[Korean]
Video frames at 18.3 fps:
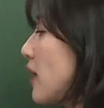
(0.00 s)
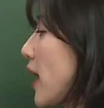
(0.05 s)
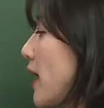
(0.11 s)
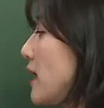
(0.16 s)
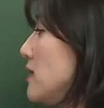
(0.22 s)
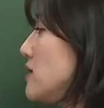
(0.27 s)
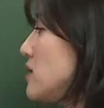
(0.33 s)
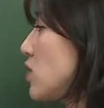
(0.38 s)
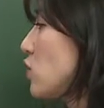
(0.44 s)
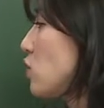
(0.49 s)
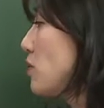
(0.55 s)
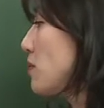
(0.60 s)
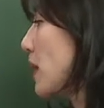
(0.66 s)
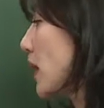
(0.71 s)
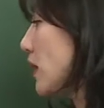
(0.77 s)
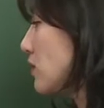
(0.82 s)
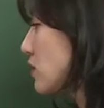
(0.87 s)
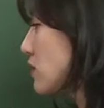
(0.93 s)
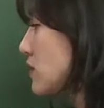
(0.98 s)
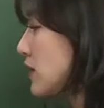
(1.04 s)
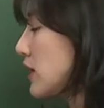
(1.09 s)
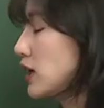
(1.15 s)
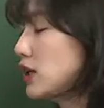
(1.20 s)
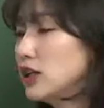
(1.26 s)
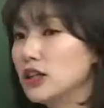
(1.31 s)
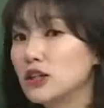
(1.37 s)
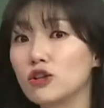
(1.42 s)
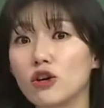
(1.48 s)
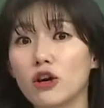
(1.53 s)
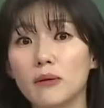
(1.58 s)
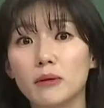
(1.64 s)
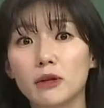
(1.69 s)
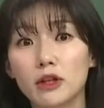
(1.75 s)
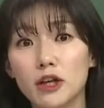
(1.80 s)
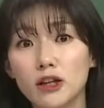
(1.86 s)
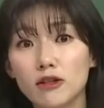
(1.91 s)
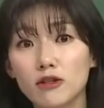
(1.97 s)
n제곱 마이너스 1이
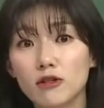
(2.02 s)
들어가면 되는